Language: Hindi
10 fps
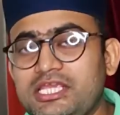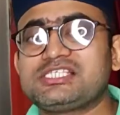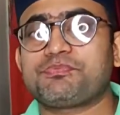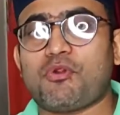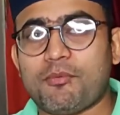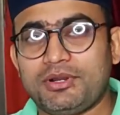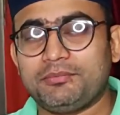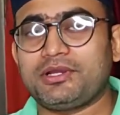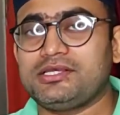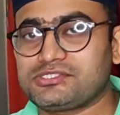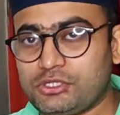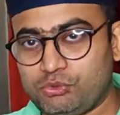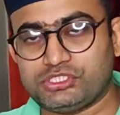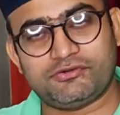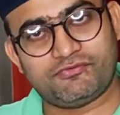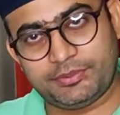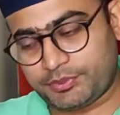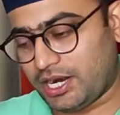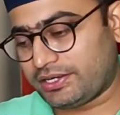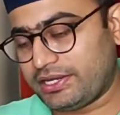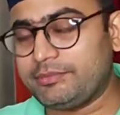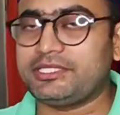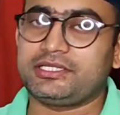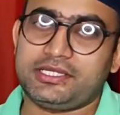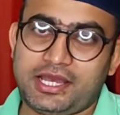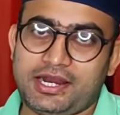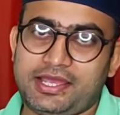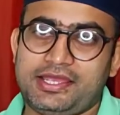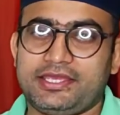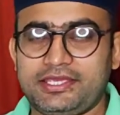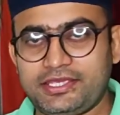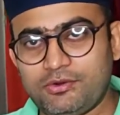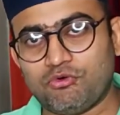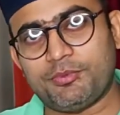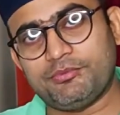इस प्रॉब्लम का सोल्यूशन फ्लिपकार्ट ने अभी तक निकाला है कि ये